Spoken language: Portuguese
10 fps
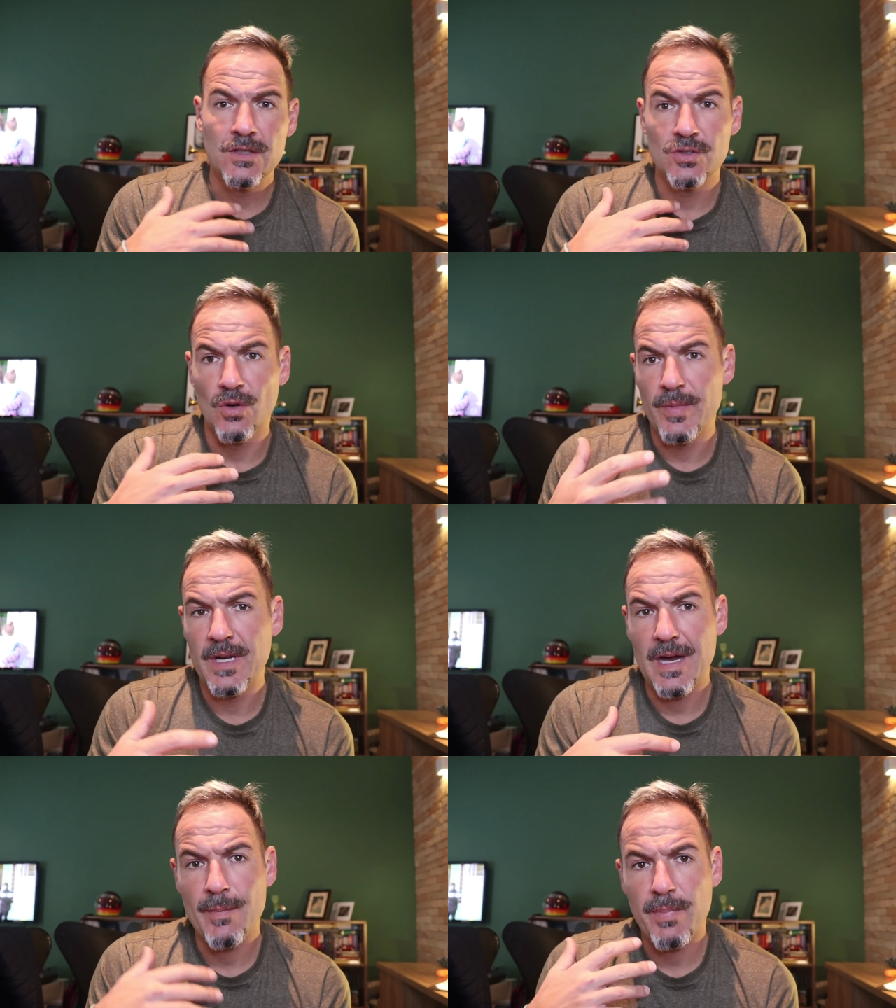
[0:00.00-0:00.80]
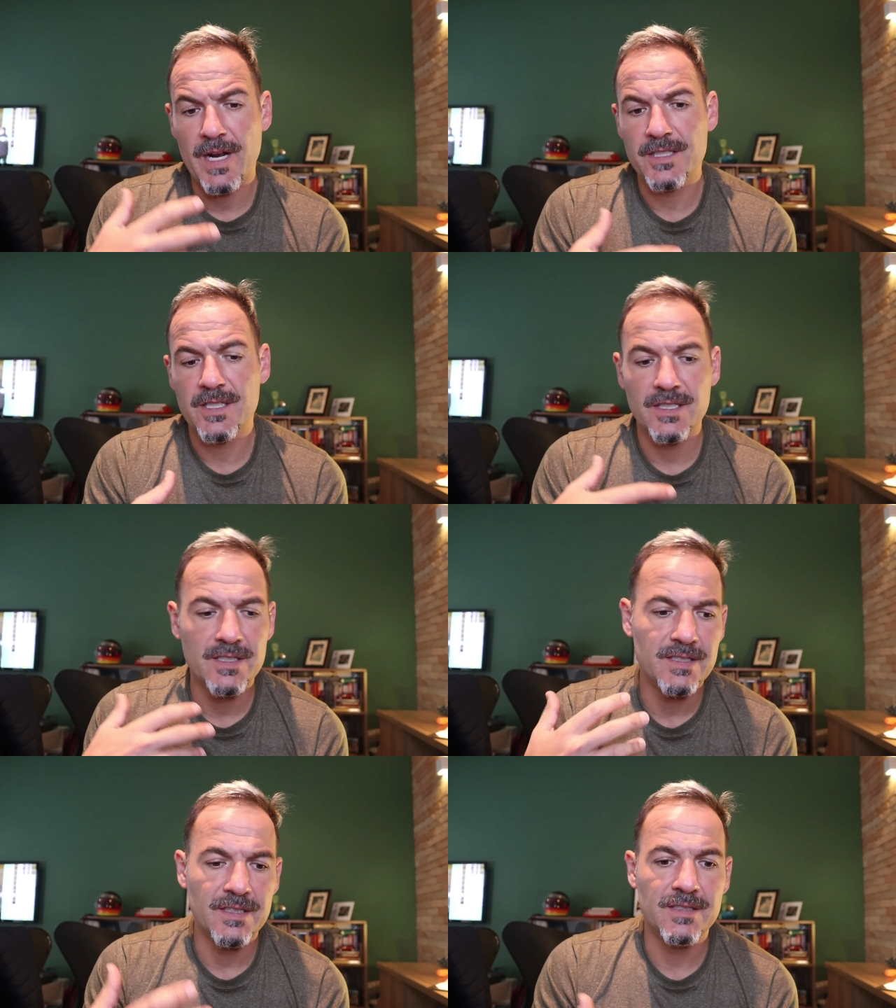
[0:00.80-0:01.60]
sobre a prática
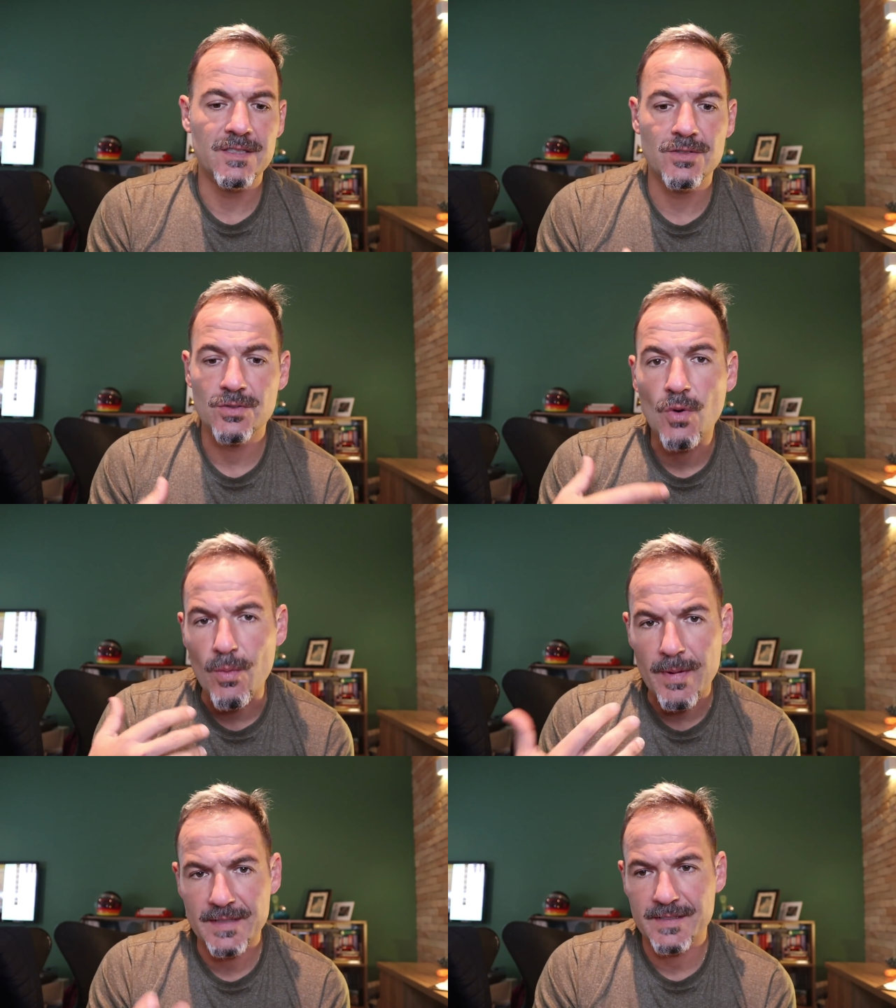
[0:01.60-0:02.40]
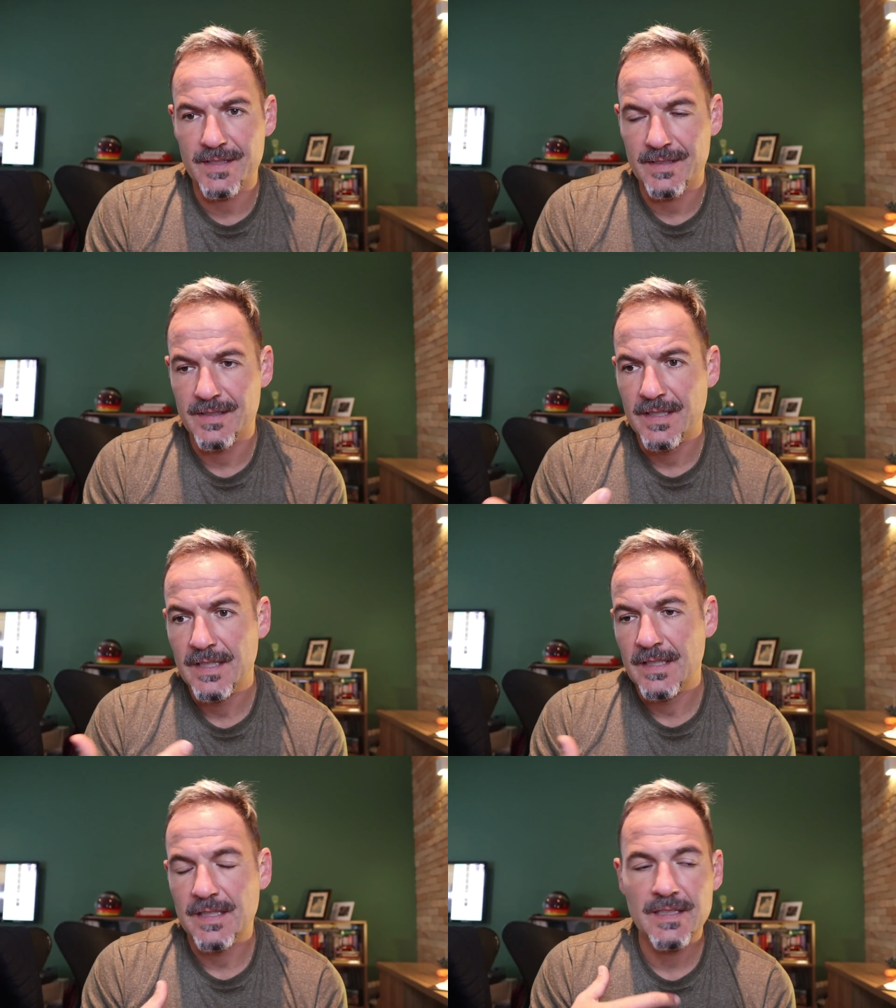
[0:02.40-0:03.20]
de exercícios com máscara.
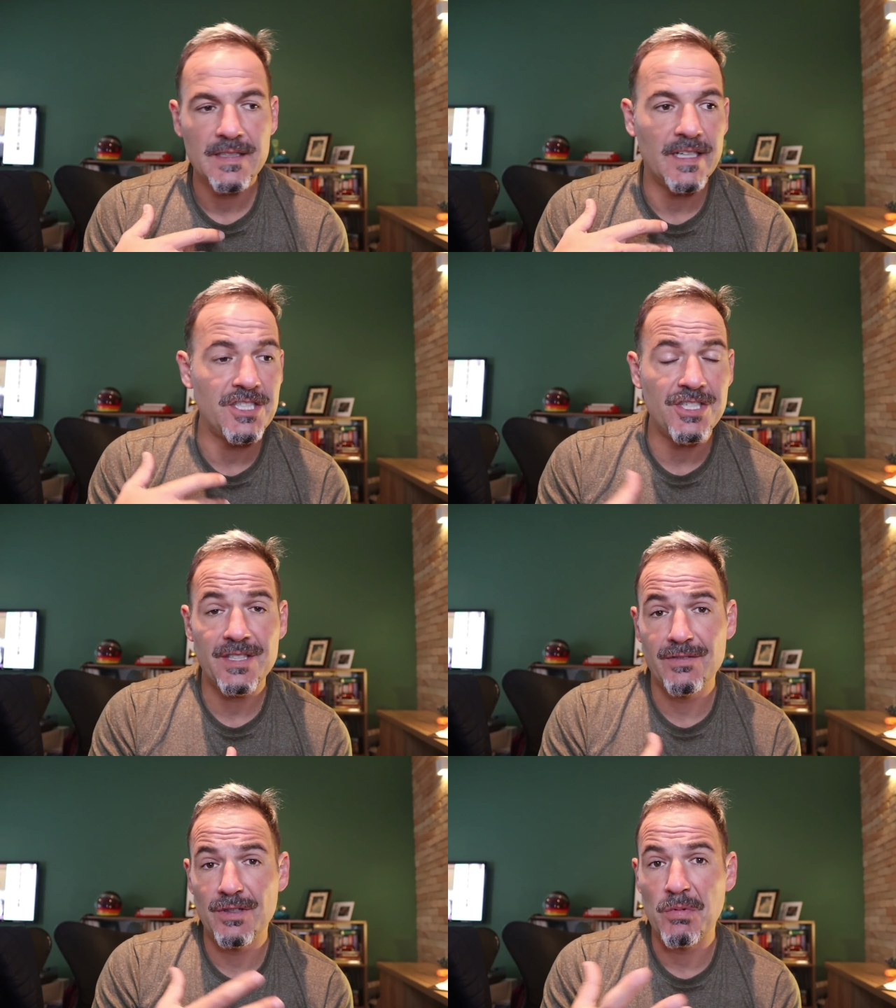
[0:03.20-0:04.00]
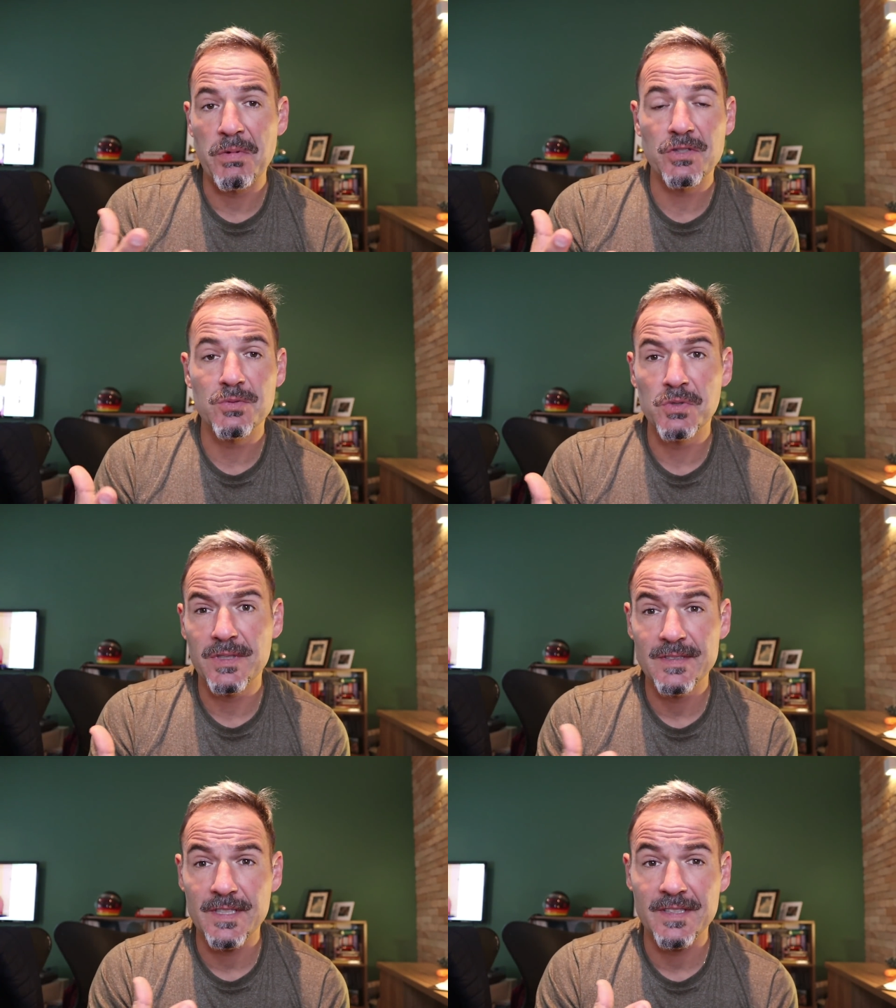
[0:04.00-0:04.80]
Tá? A gente está vivendo um momento de
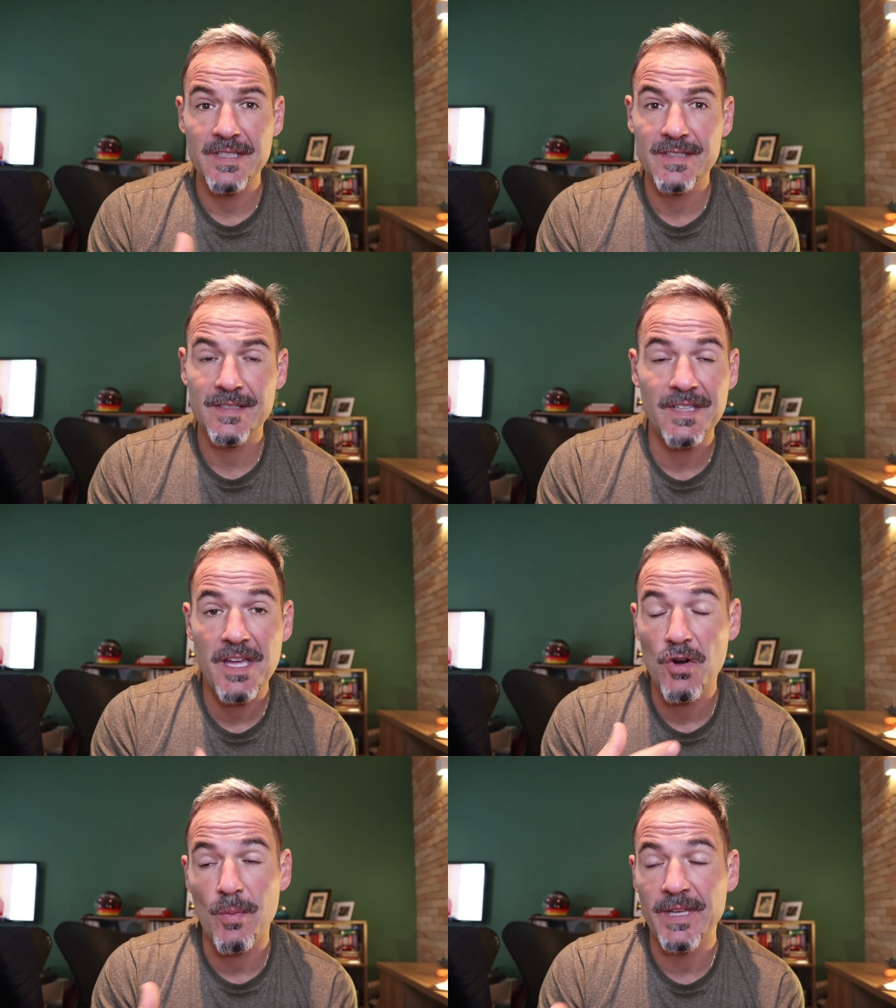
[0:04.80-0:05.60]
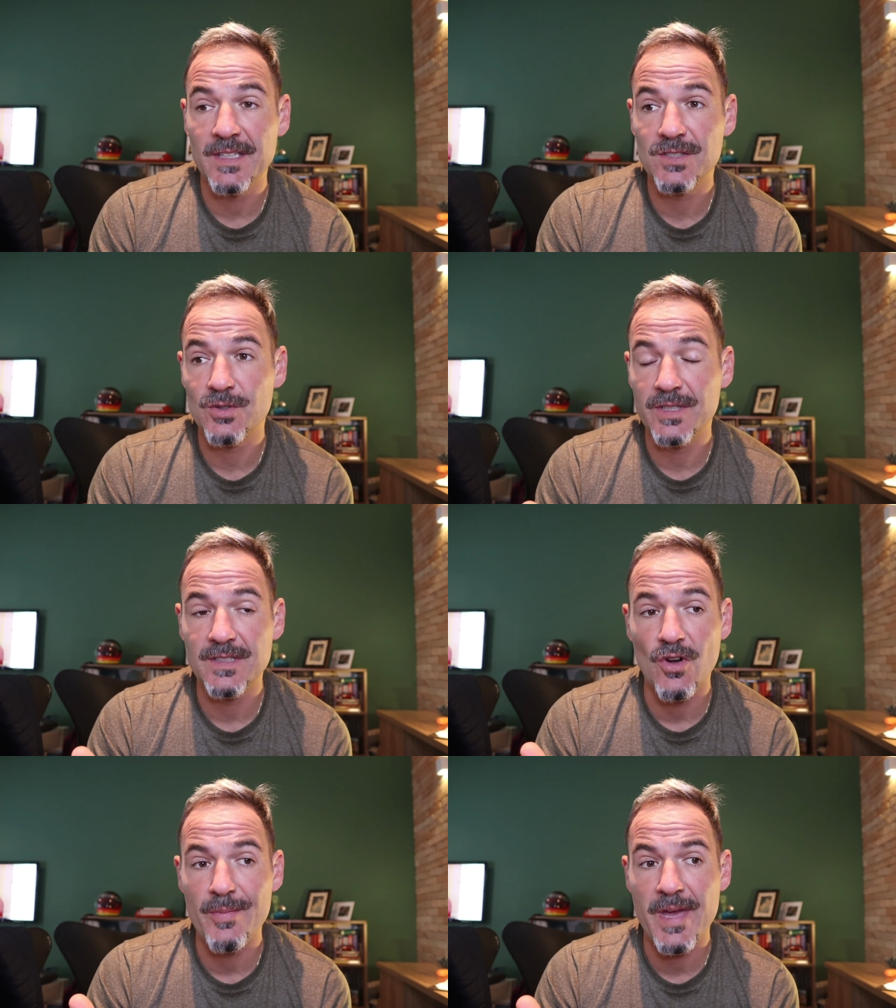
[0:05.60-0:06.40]
muita incerteza, tem
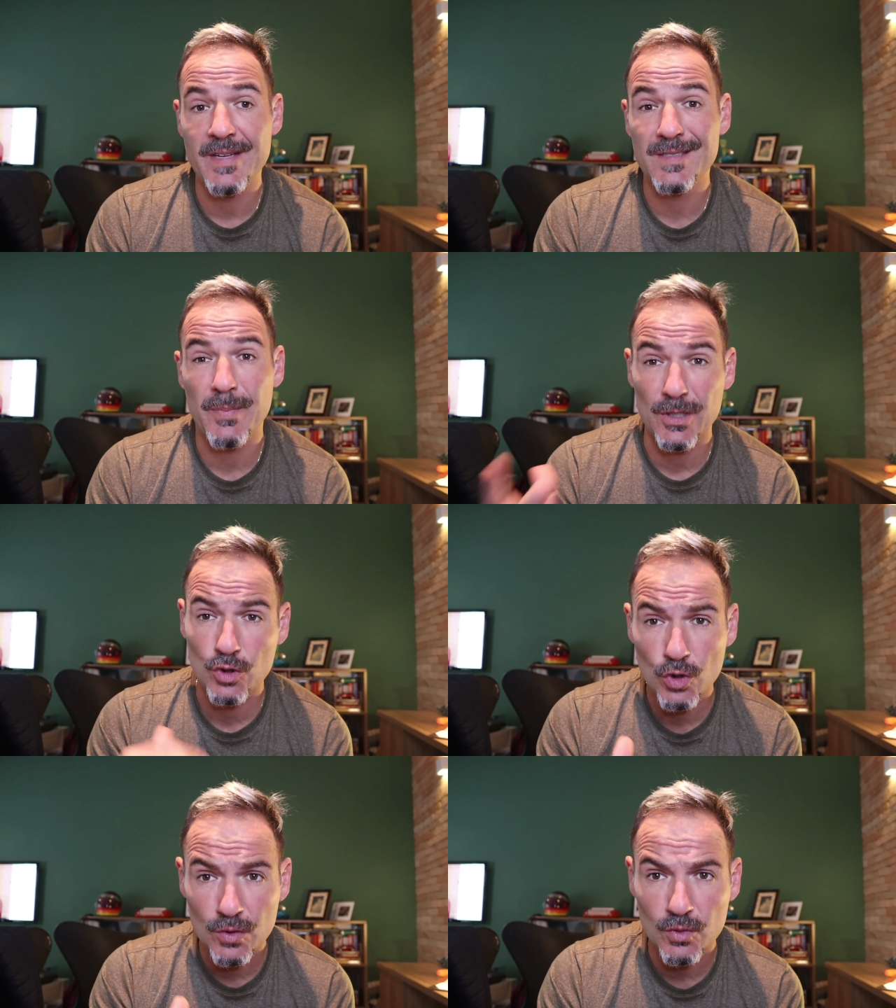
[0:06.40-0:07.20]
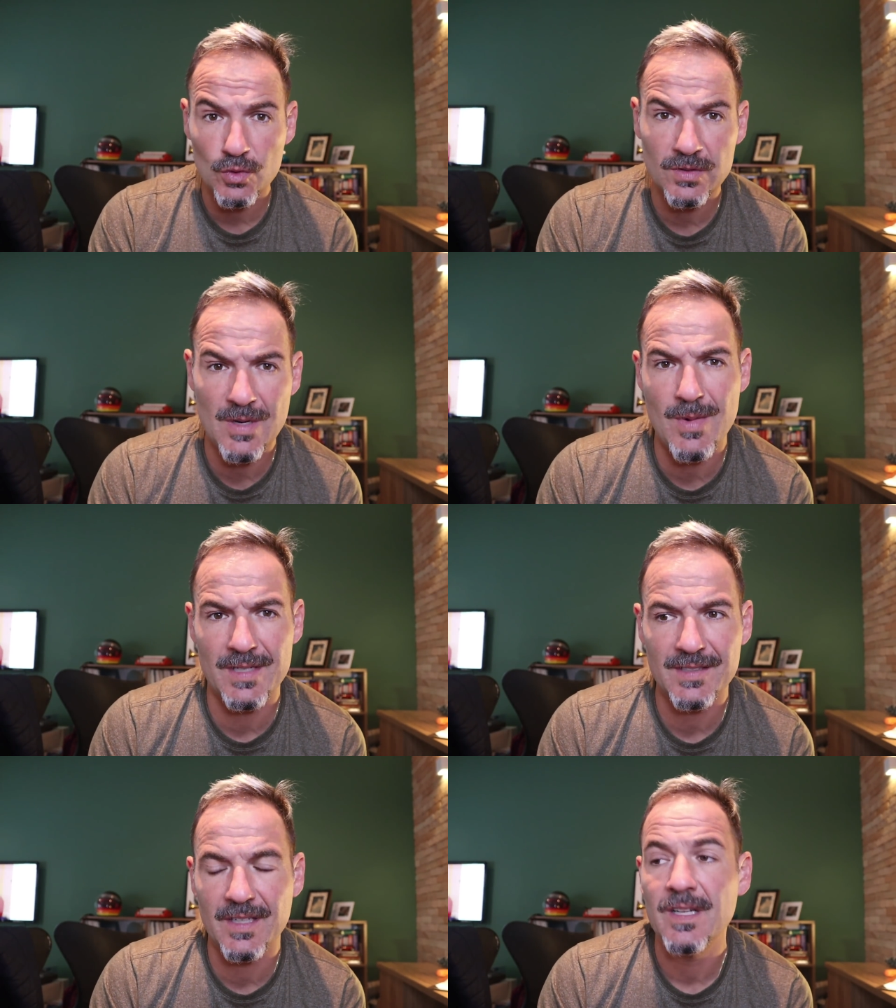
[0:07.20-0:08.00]
recomendações da OMS para todo mundo usar
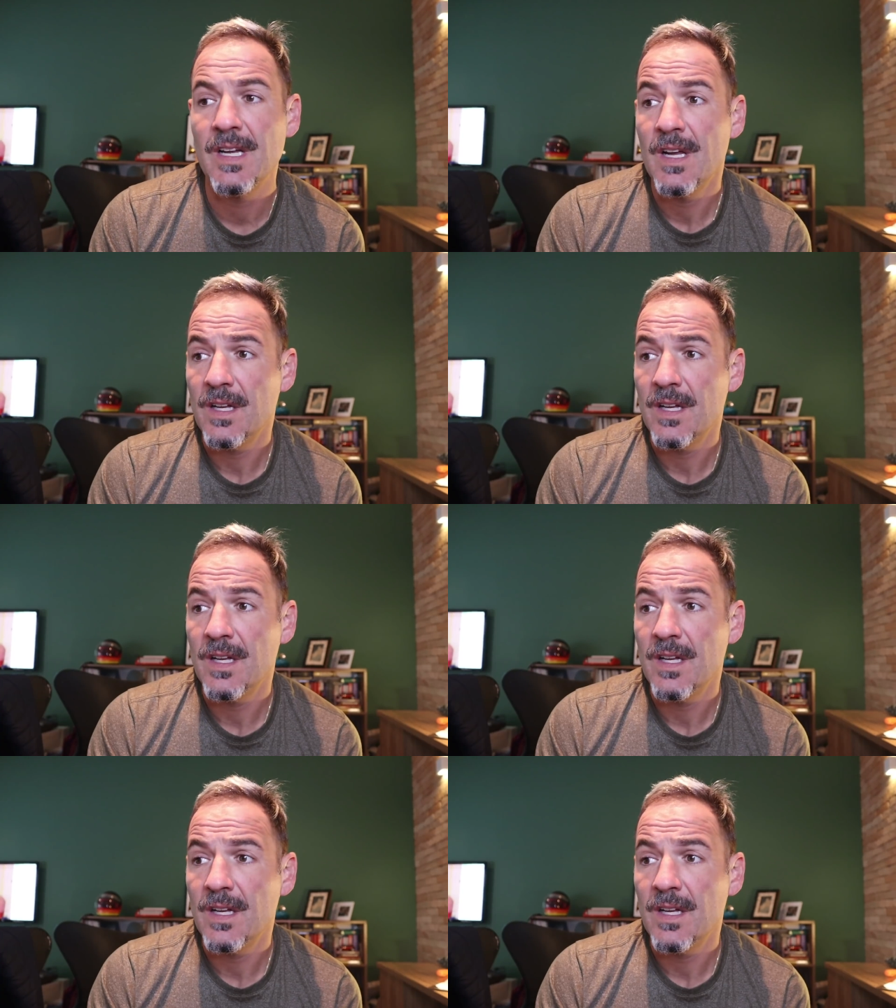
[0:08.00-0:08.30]
máscara,